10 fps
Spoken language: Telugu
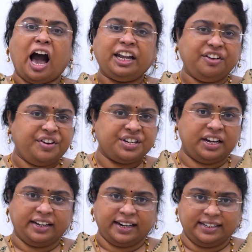
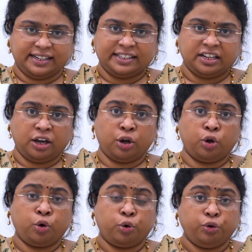ఆర్టిఫిషియల్ ఇంటెలిజెన్స్
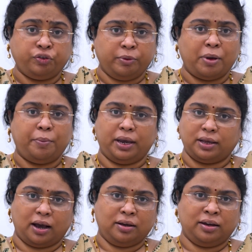కృత్రిమ
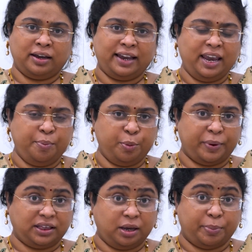మేధ ఇప్పుడు
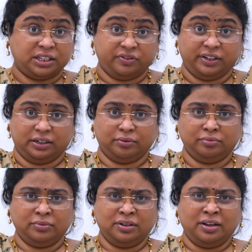పెద్ద బజ్వర్డ్
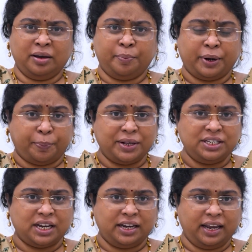
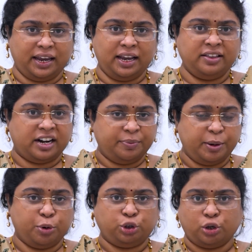ప్రపంచాన్నే ఇది
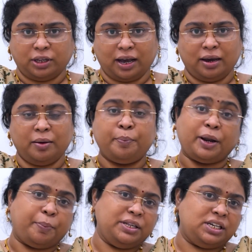నడిపిబోతోందా
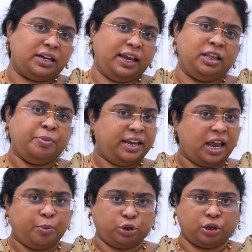ప్రపంచాన్నే ఇది
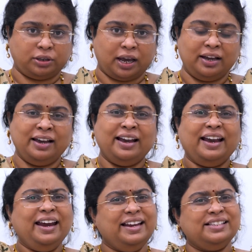మింగేయబోతోందా
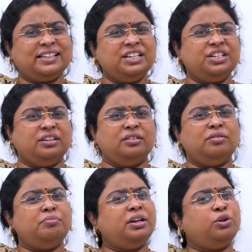ఈ డిస్కషన్
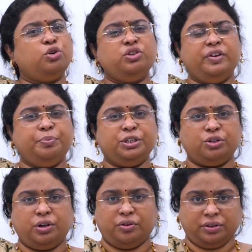మనకు రోజు
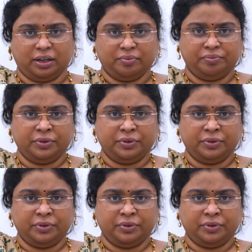వినిపిస్తూనే ఉంది